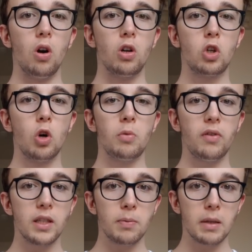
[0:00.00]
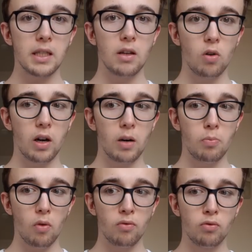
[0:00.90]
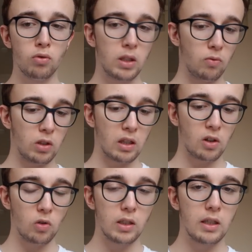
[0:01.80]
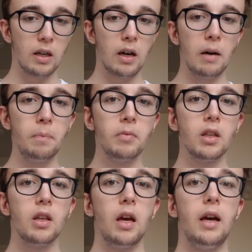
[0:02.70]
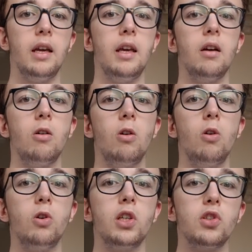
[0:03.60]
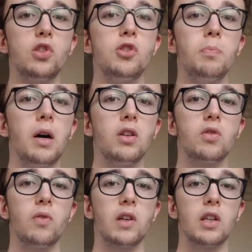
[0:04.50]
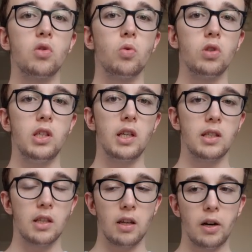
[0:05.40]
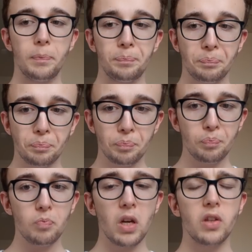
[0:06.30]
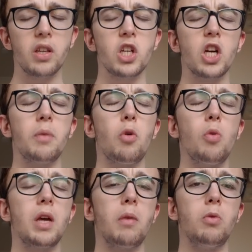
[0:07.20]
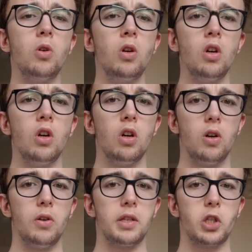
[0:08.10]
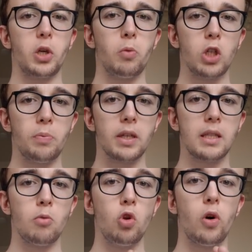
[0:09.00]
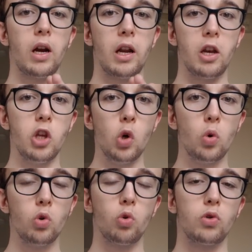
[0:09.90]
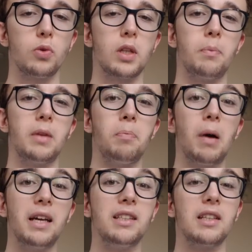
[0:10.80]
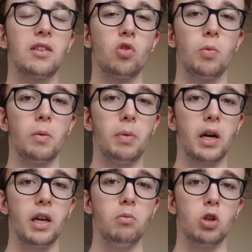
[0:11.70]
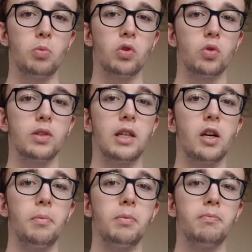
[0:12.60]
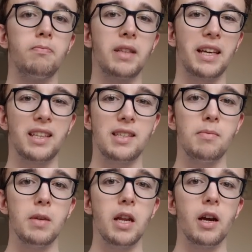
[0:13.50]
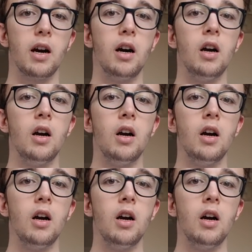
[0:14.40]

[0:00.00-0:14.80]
comment va se passer l'oral pour vous si vous êtes candidat et euh, qu'est-ce qui se passe, qu'est-ce qu'on dit, etc. Déjà, premièrement, euh, sachez que moi j'ai passé mon oral à Lyon, donc ce sera peut-être pas exactement pareil, mais je pense que c'est quand même très similaire